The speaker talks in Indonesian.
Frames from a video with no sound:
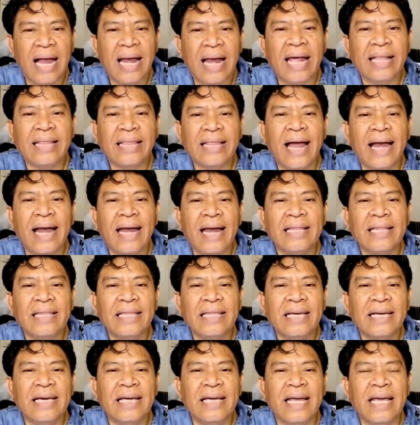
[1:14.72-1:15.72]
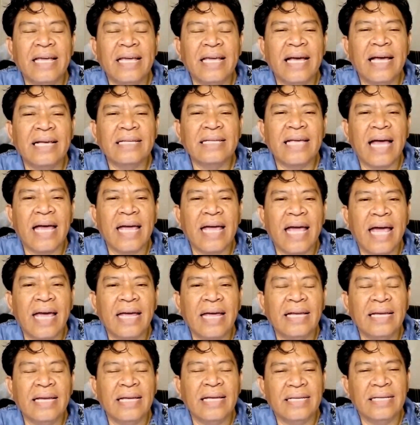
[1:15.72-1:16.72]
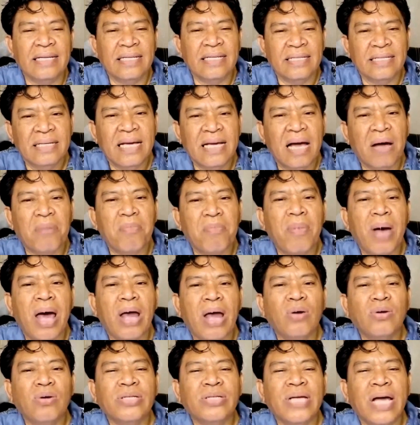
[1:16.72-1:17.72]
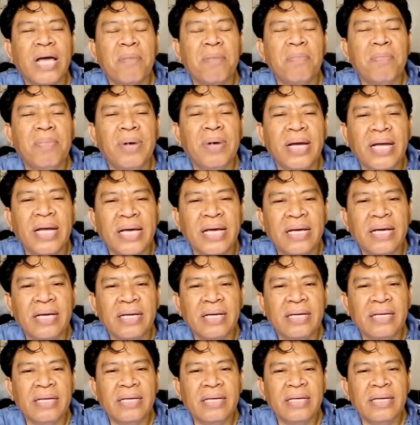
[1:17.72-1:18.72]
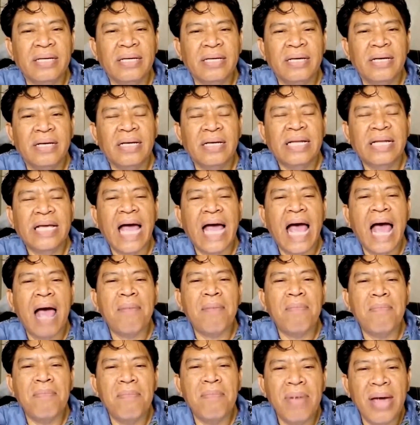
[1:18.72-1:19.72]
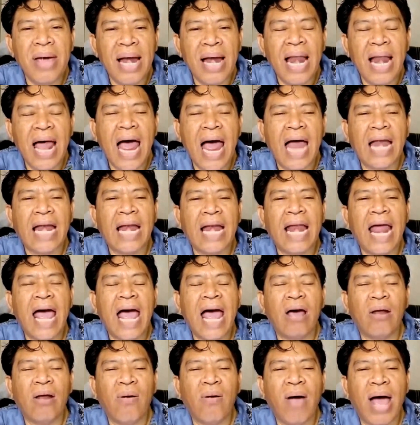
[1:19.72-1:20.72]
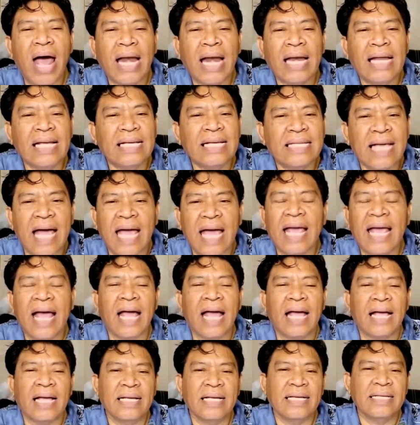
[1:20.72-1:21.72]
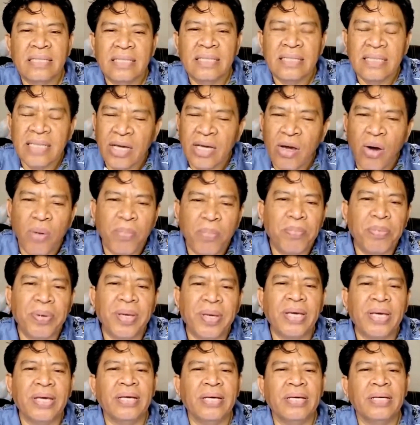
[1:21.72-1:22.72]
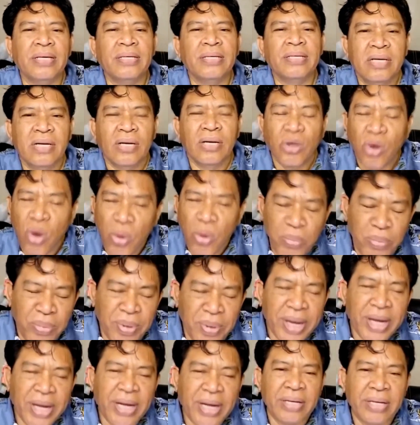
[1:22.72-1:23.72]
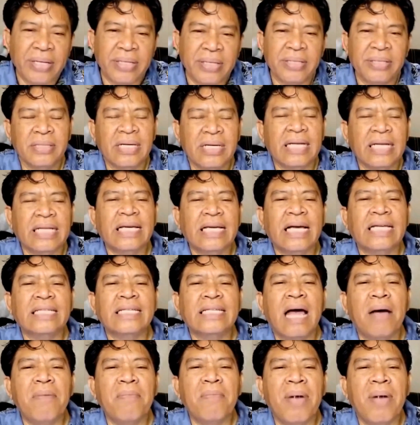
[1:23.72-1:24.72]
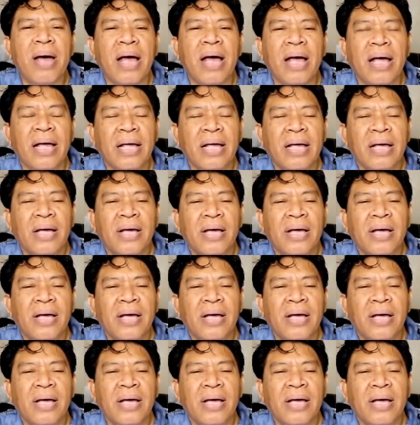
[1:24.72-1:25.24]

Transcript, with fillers: alat-alat di gereja saya ini yang baru saya beli diambil anak rohani saya, si Yopi, Nobin, kerjasama,